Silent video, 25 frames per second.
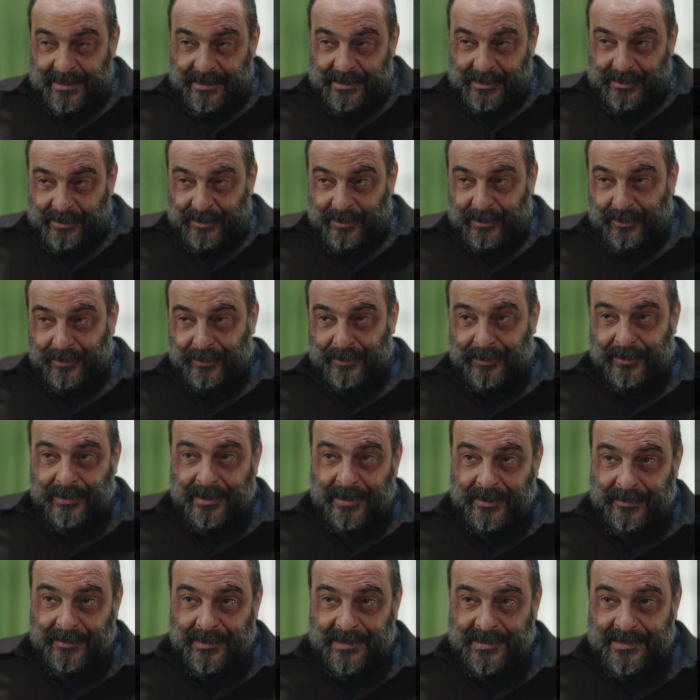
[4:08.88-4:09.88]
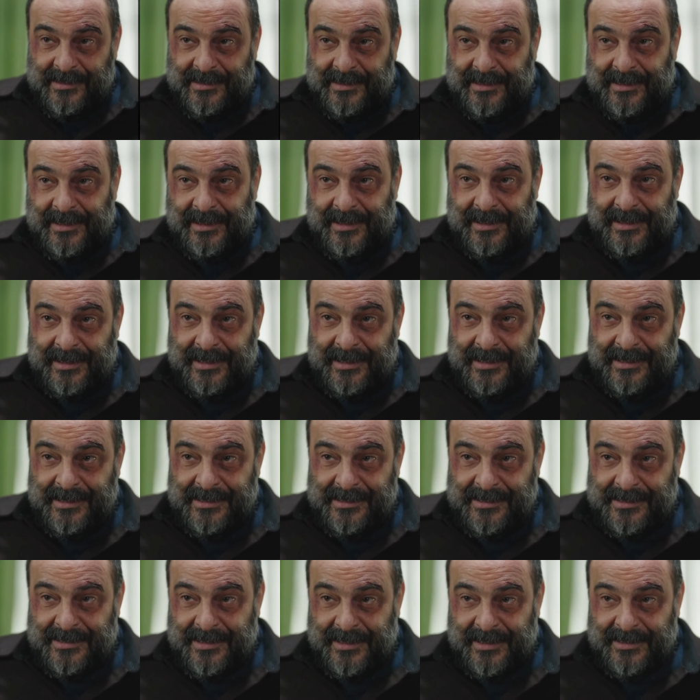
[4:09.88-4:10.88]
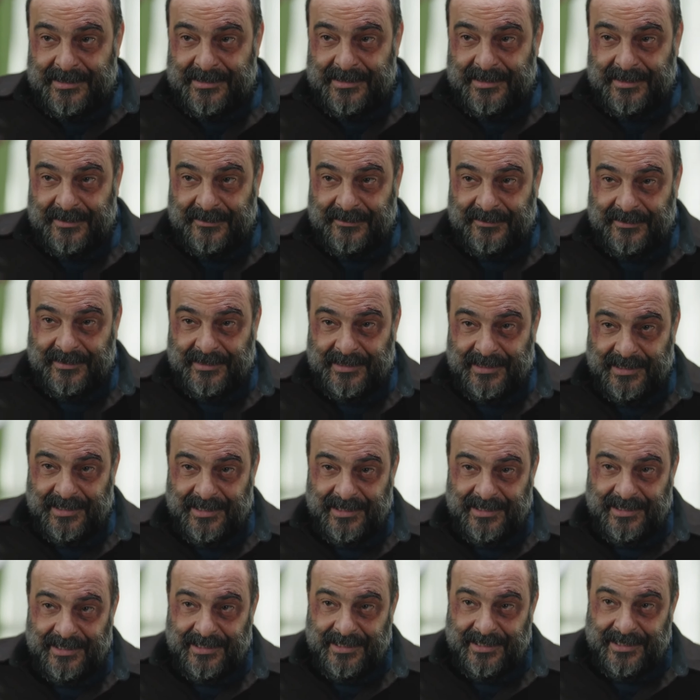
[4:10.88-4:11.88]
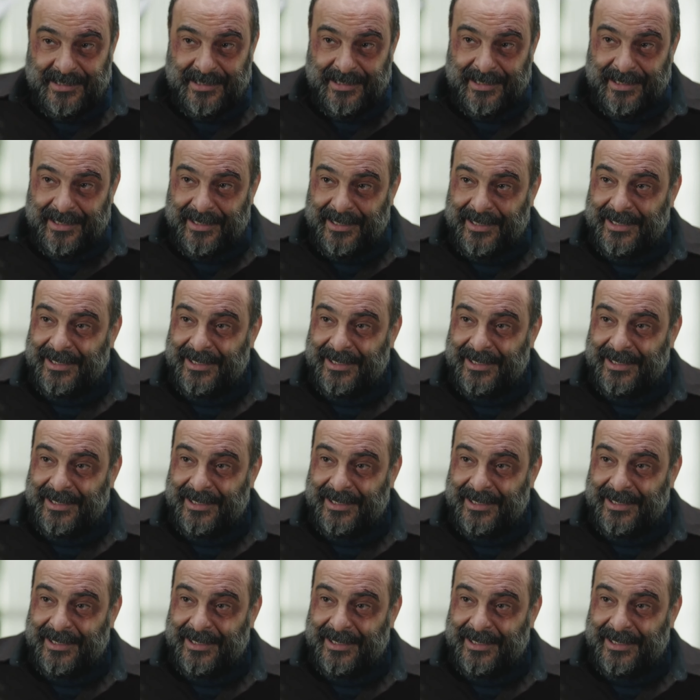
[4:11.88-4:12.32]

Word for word: Sonunda biz de insan sınıfına girdik ha.